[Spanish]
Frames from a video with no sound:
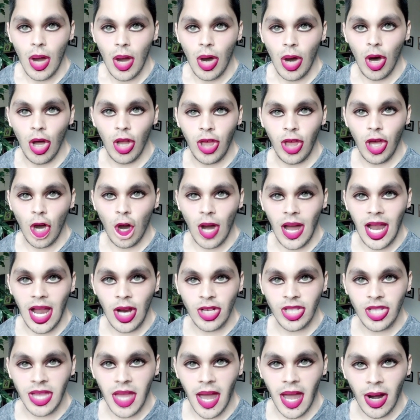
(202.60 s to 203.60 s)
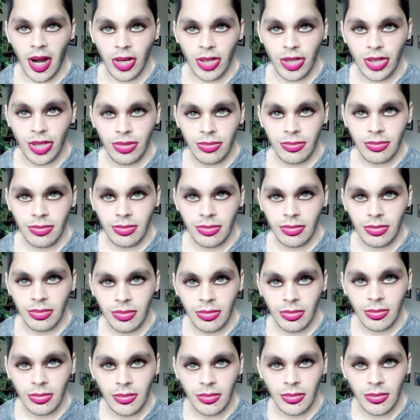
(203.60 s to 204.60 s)
Odio a los negros.
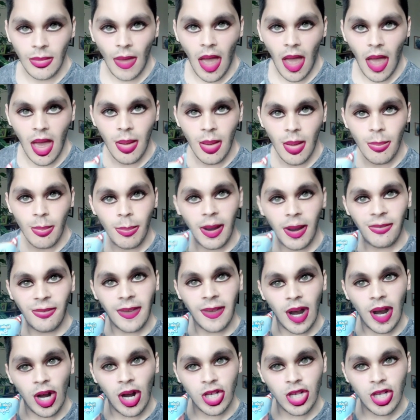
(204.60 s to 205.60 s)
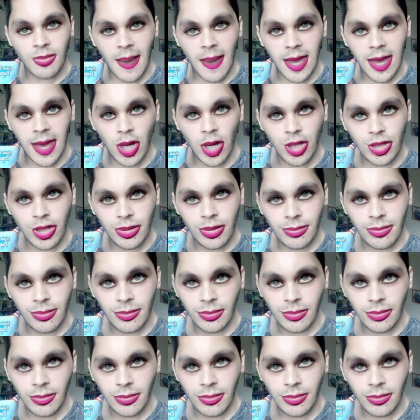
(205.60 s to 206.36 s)
Prefiero a los vallos.